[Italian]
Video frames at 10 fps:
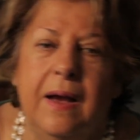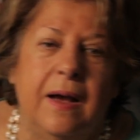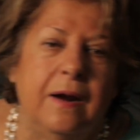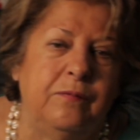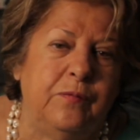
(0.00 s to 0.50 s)

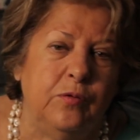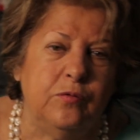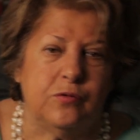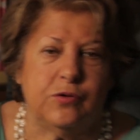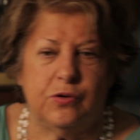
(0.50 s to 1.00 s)
al
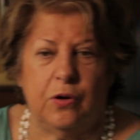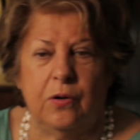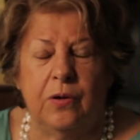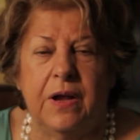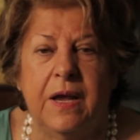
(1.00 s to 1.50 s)

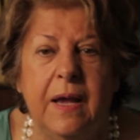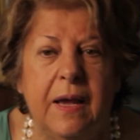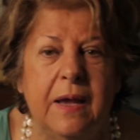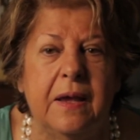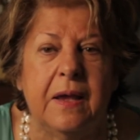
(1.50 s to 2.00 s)
flusso e,
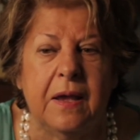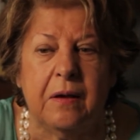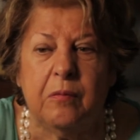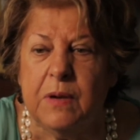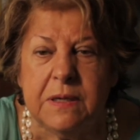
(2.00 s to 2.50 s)

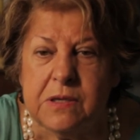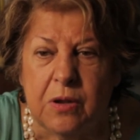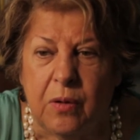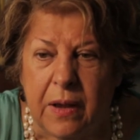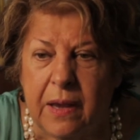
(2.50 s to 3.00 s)
e
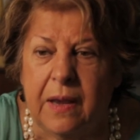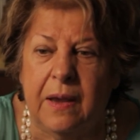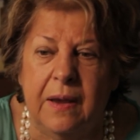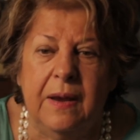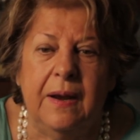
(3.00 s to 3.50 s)
questo
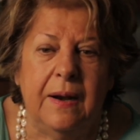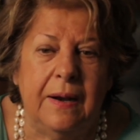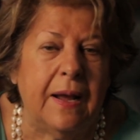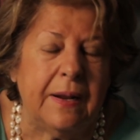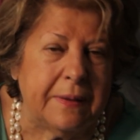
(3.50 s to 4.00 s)
è
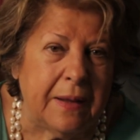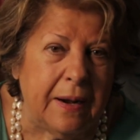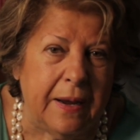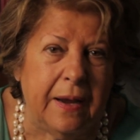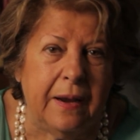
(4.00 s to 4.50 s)

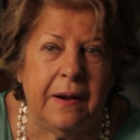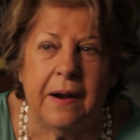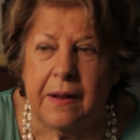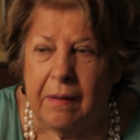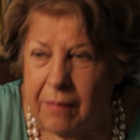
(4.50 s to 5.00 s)

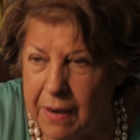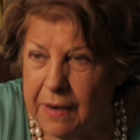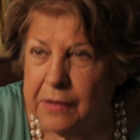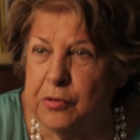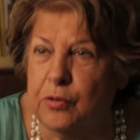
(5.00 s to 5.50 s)
l'altalena, il
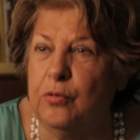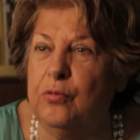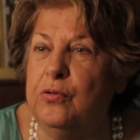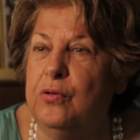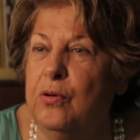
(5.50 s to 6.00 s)
cavallo a
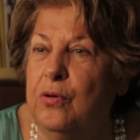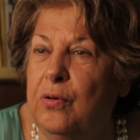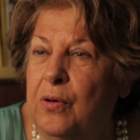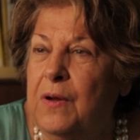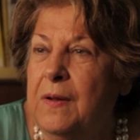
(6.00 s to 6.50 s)

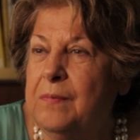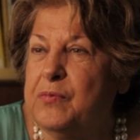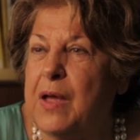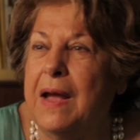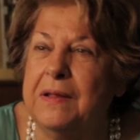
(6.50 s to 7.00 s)
dondolo,
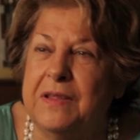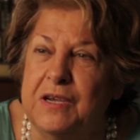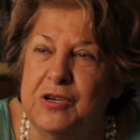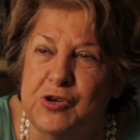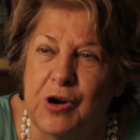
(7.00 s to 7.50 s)

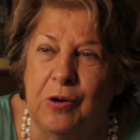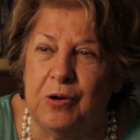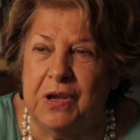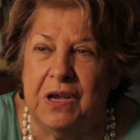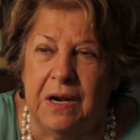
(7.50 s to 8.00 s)
tanti
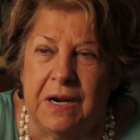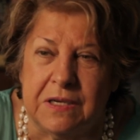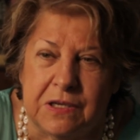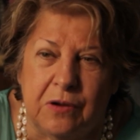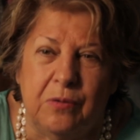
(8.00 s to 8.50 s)
giochi che
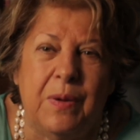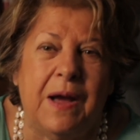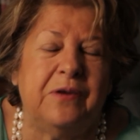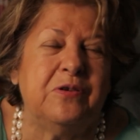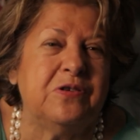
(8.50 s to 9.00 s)
l'essere
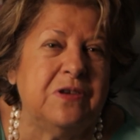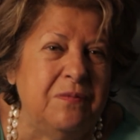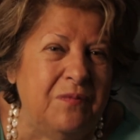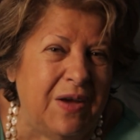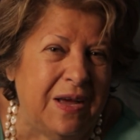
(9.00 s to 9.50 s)
umano si
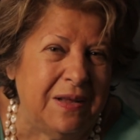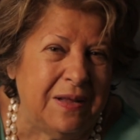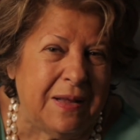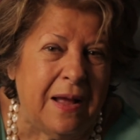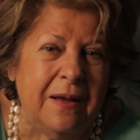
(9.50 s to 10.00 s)

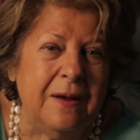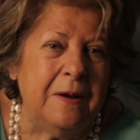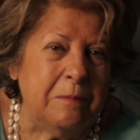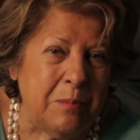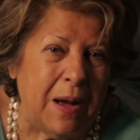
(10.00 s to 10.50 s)
inventa,
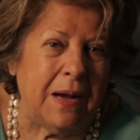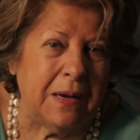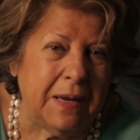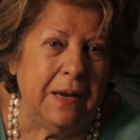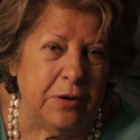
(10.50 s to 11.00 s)
ma
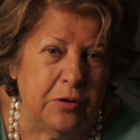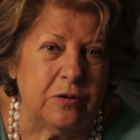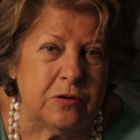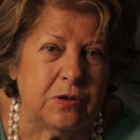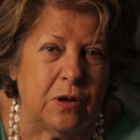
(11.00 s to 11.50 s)
anche il
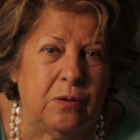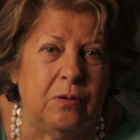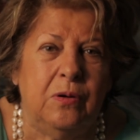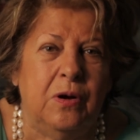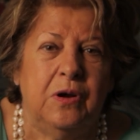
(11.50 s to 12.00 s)

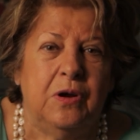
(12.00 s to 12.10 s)
nostro